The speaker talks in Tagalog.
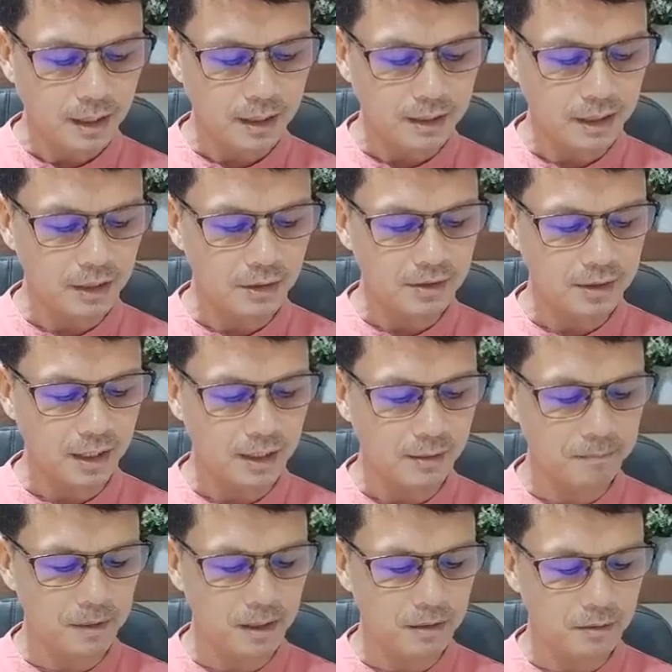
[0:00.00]
Nakatayo sa
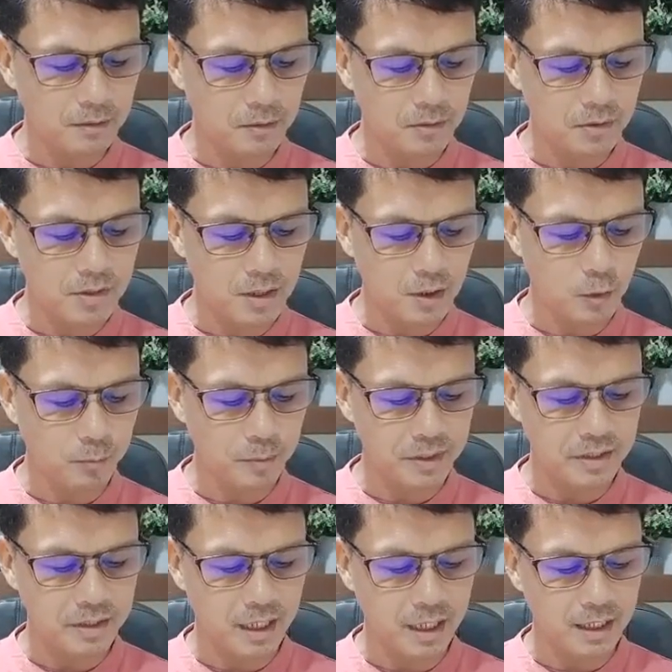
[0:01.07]
harap ng krus ang
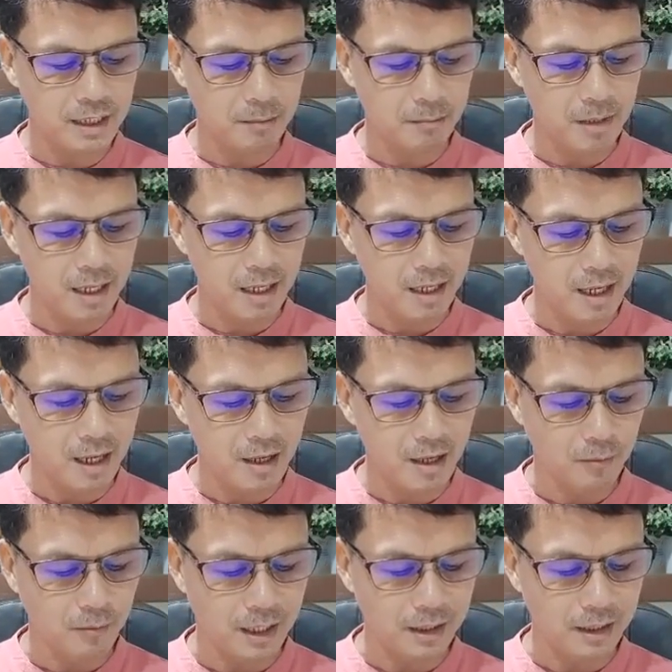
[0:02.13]
opisyal na mga
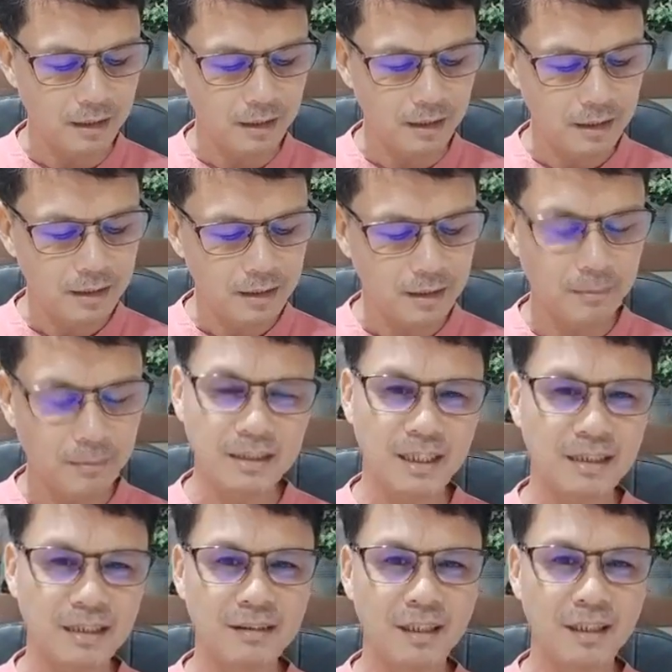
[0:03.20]
kawal. Sa ibang
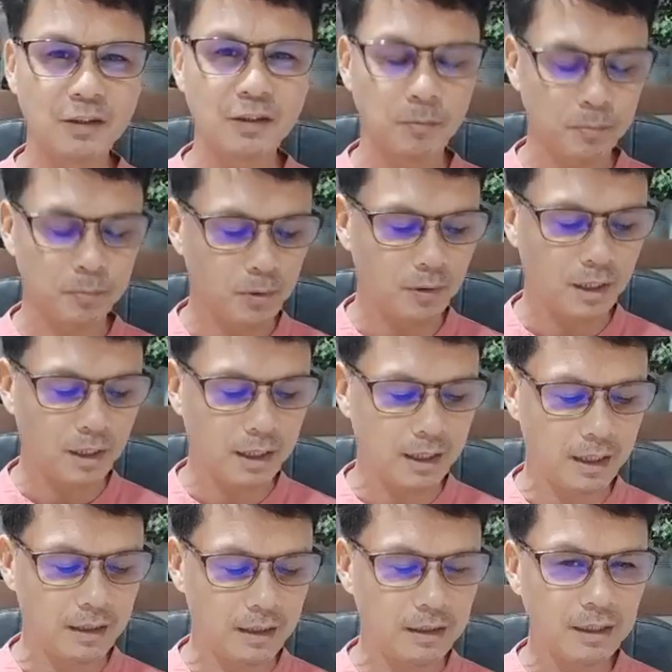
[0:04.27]
translation po
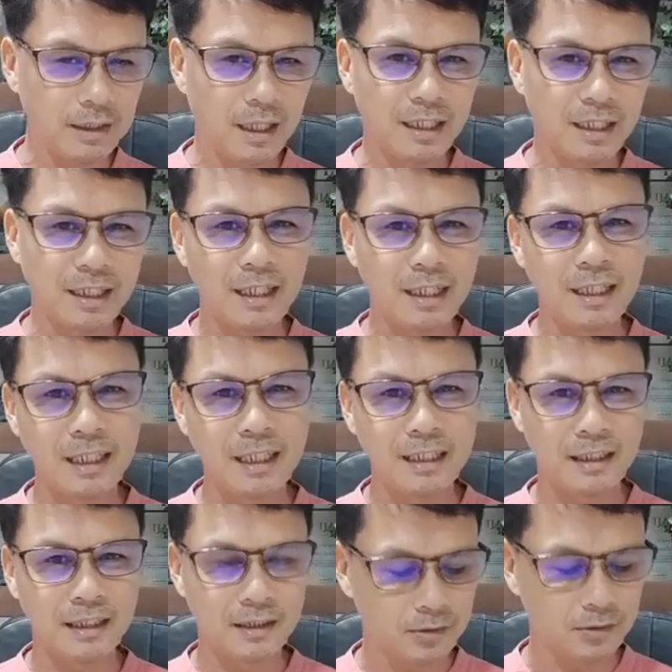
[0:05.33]
ay ang
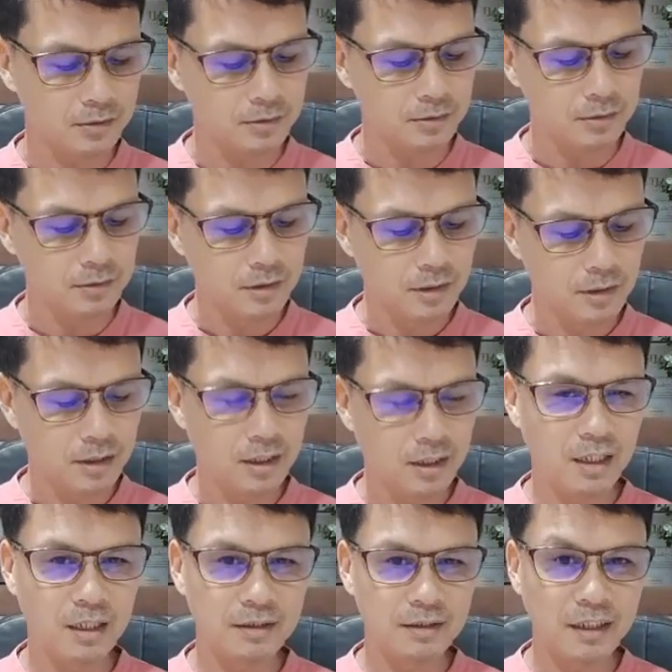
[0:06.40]
nakalagay dito
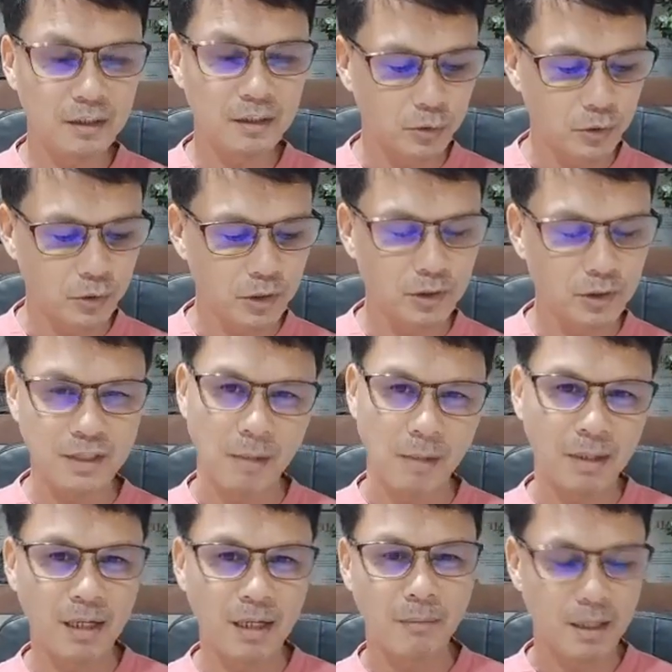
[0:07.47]
ay centurion. Sa
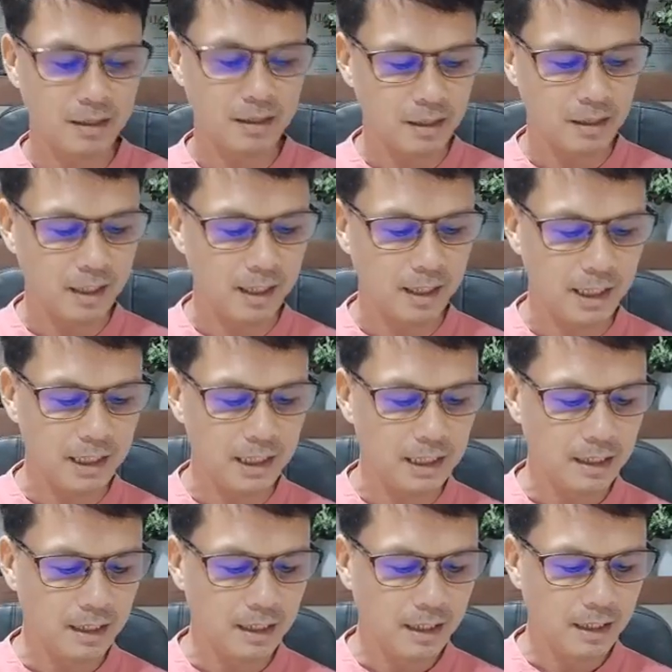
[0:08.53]
iba naman ay
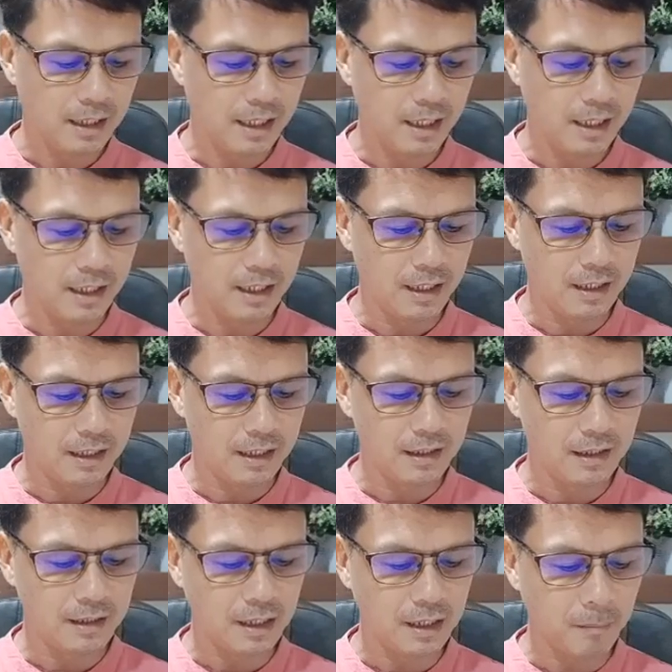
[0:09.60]

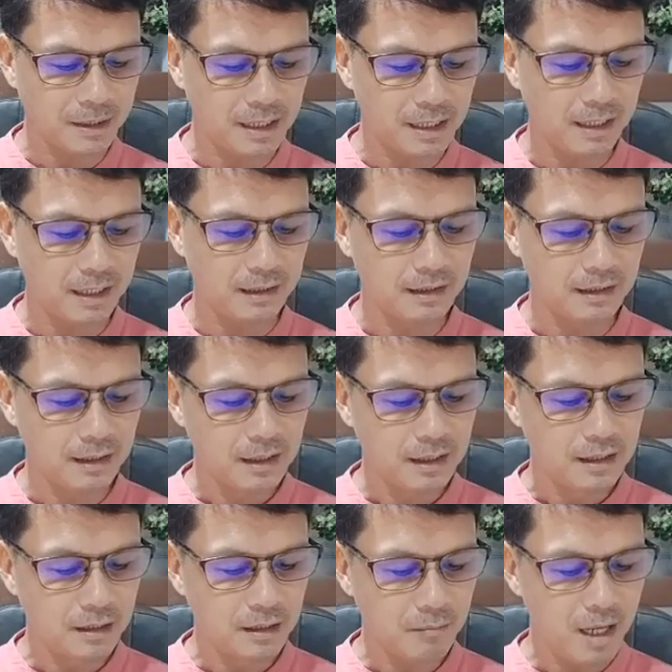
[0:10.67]
uh, kapitan.
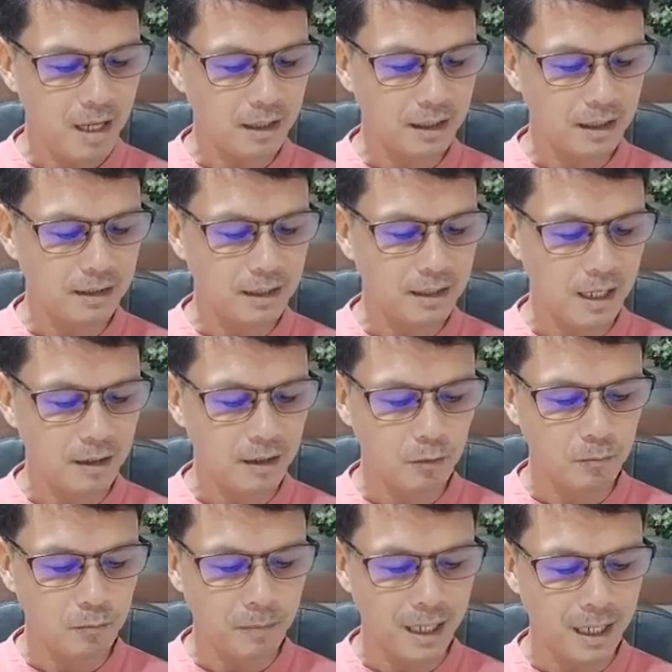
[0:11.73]
Na makita
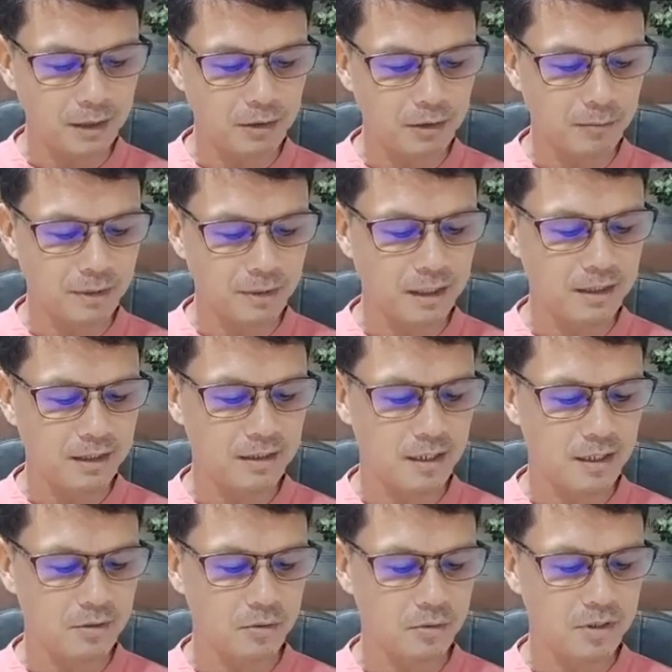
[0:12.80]
kung paano namatay si
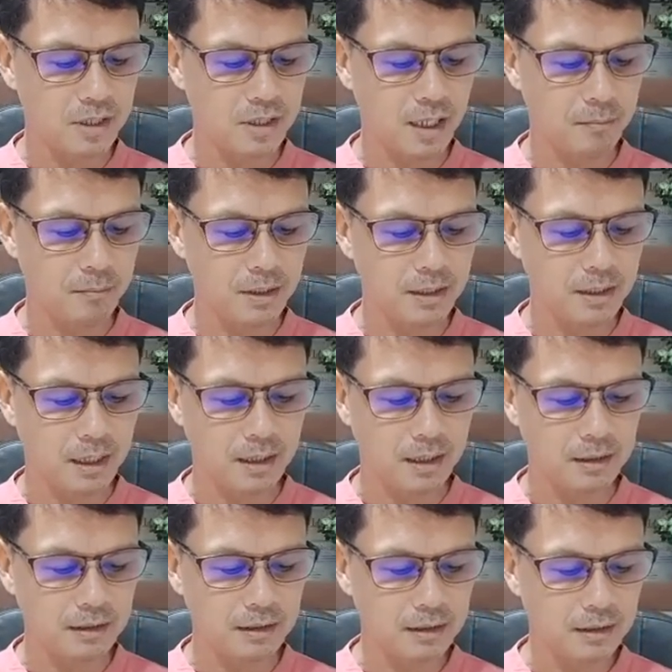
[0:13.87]
Jesus, sinabi
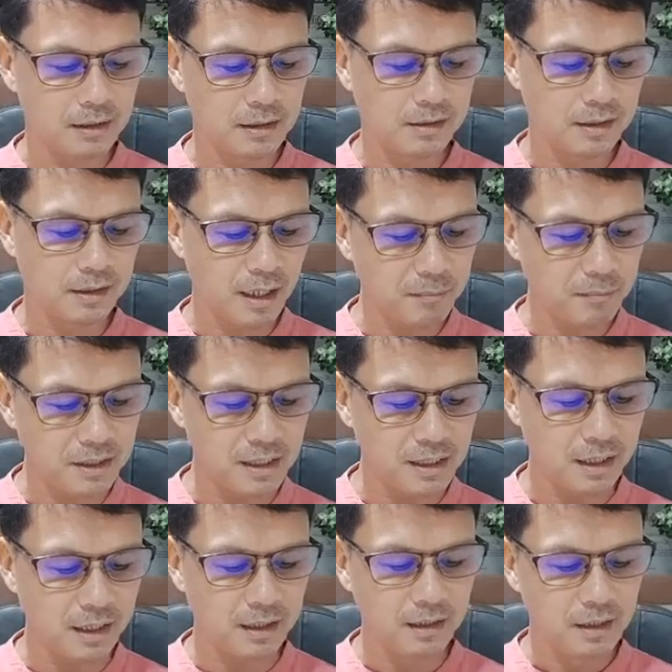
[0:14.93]
niya, sinabi
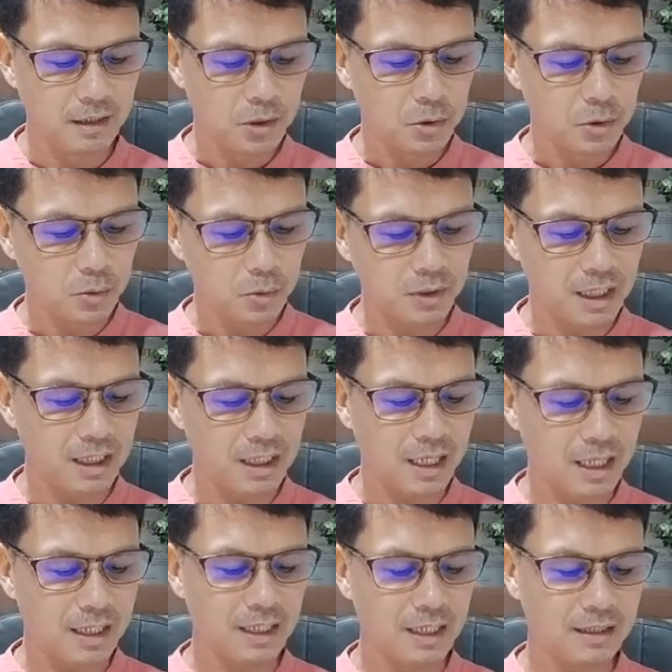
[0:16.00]
niya, tunay
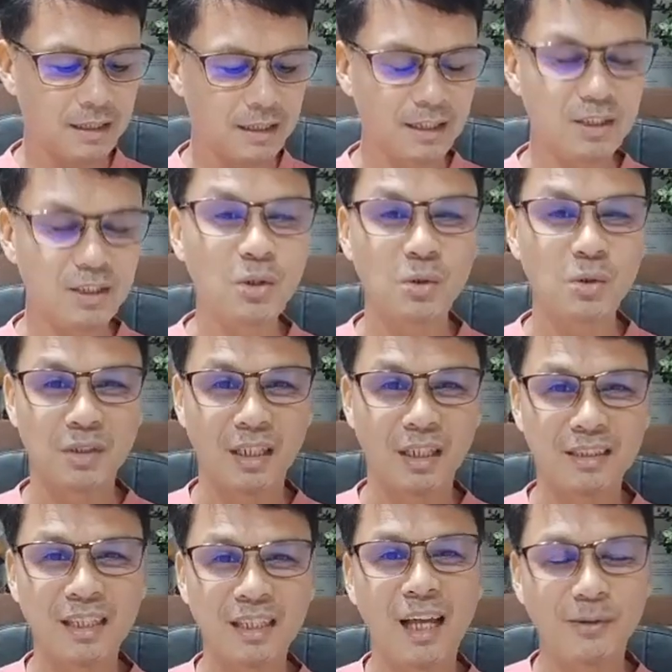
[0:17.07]
ngang anak ng Diyos
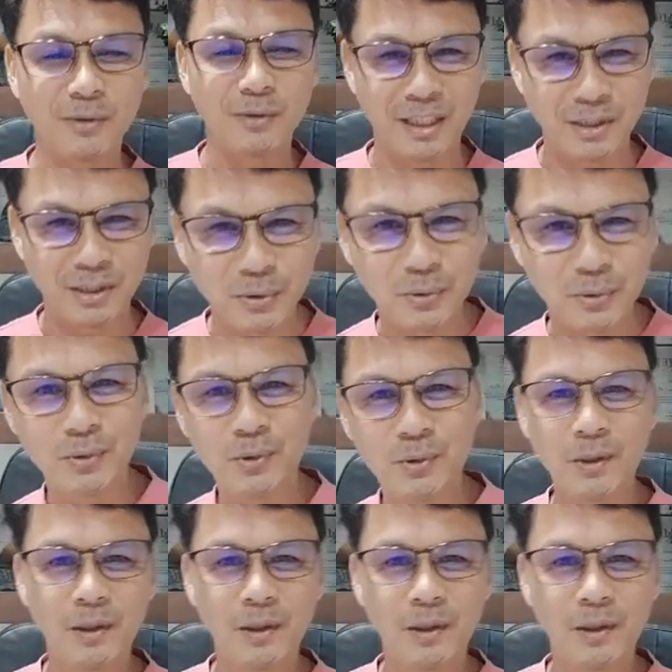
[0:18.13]
ang taong ito.